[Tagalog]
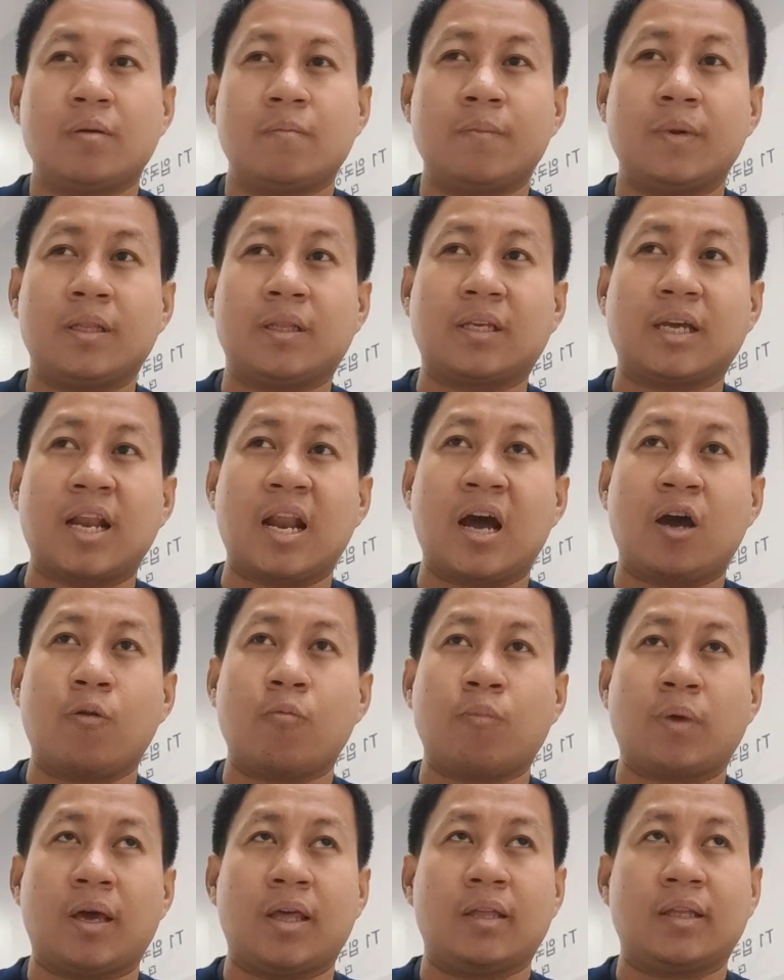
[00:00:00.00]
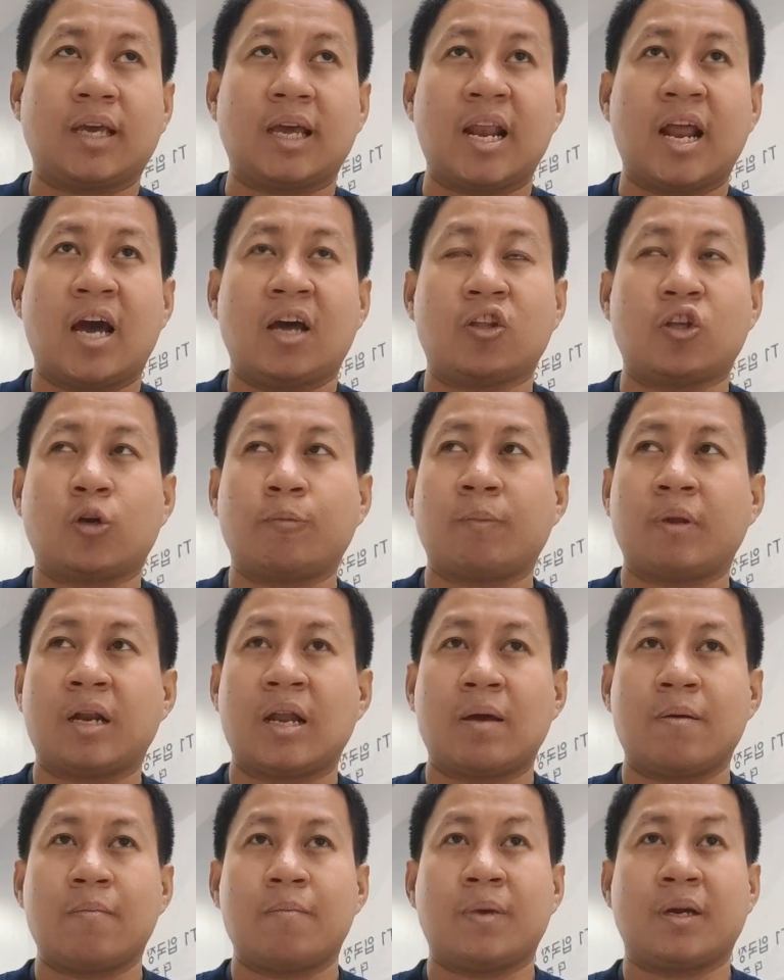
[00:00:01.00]
But kailangan, and kailangan ko pa
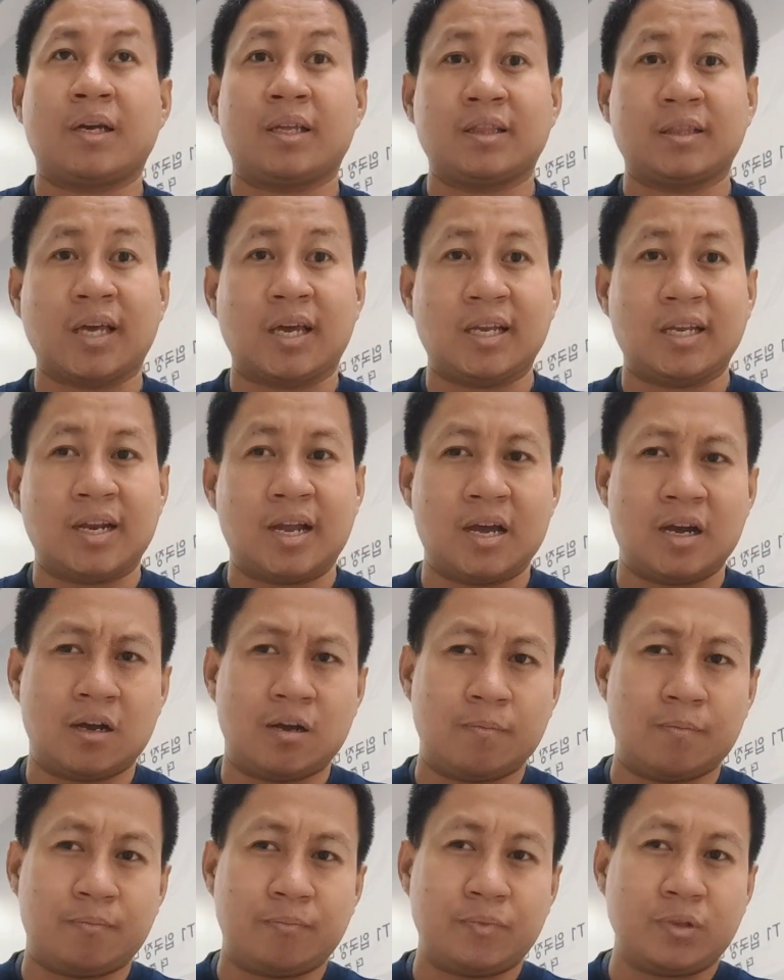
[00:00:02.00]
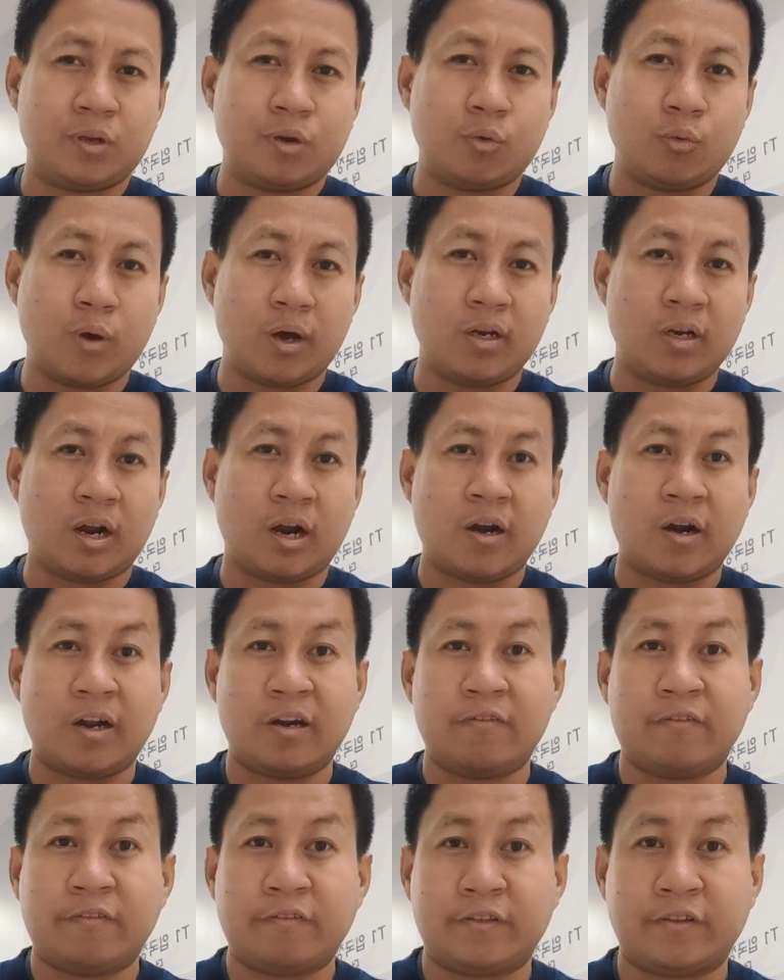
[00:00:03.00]
na maghintay ng 1 hour
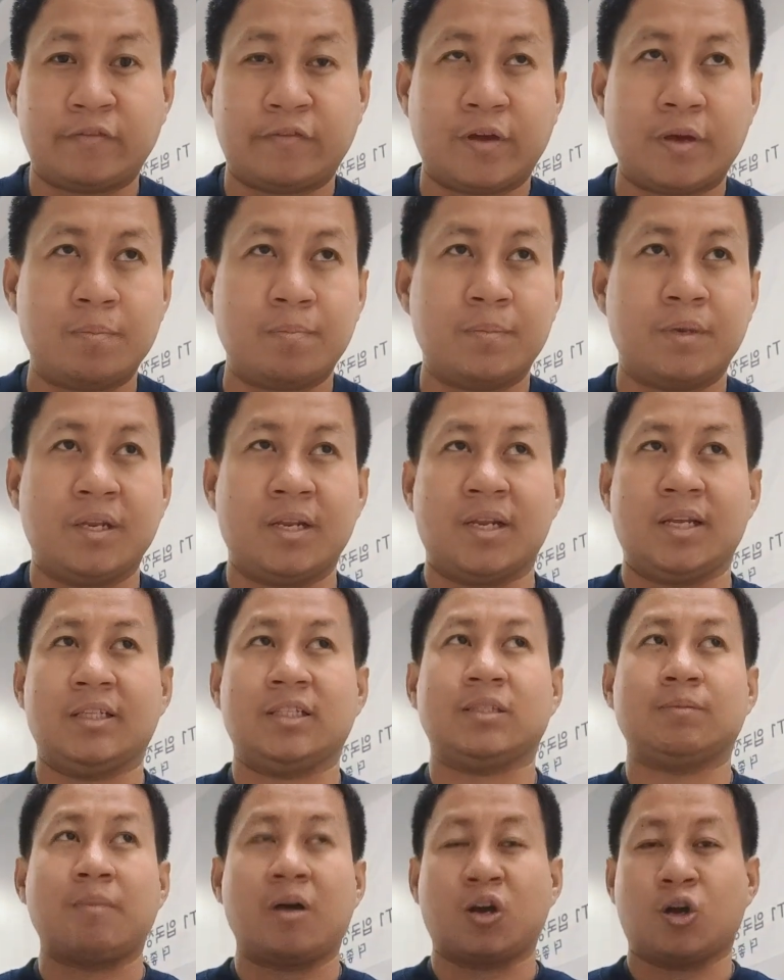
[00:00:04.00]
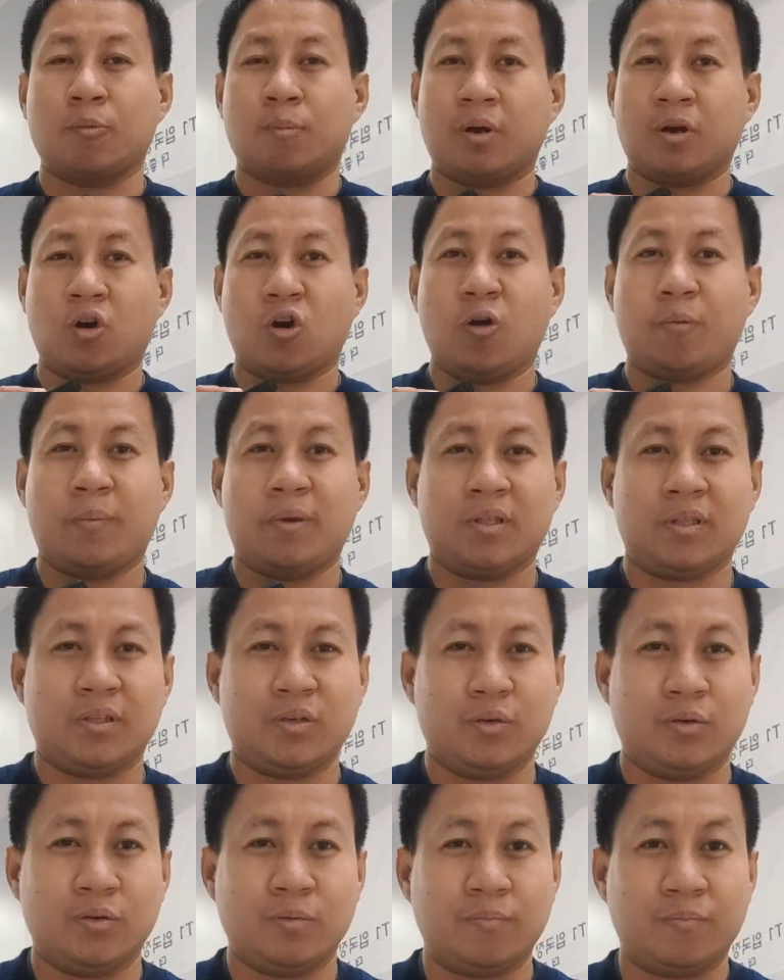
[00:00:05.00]
and 55 minutes bago mag-open
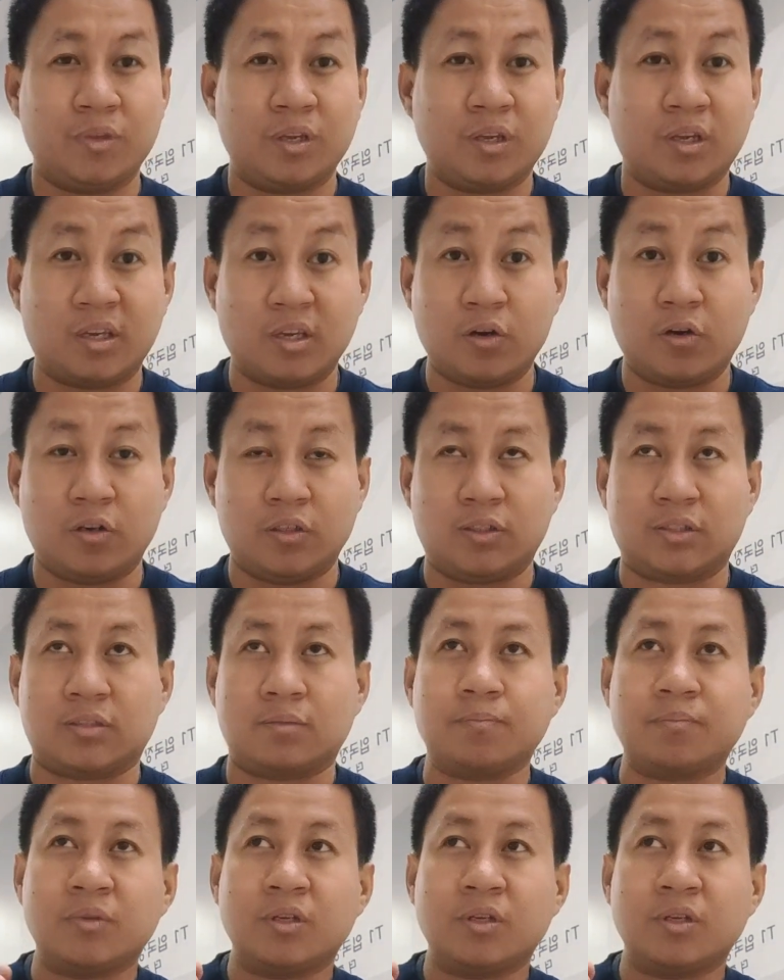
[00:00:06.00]
yung kiosk.